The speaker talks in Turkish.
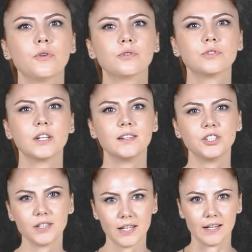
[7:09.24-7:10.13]
400
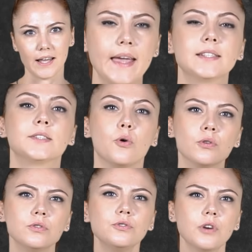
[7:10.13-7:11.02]
derece değil, eksi
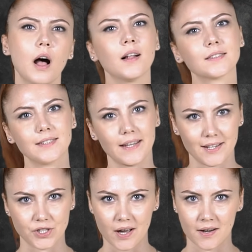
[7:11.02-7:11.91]
13-6
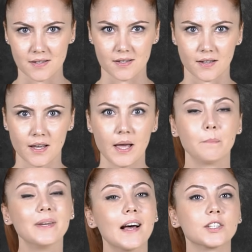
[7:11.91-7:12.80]
derece arası.
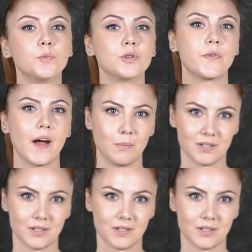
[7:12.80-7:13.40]
Bir atmosfer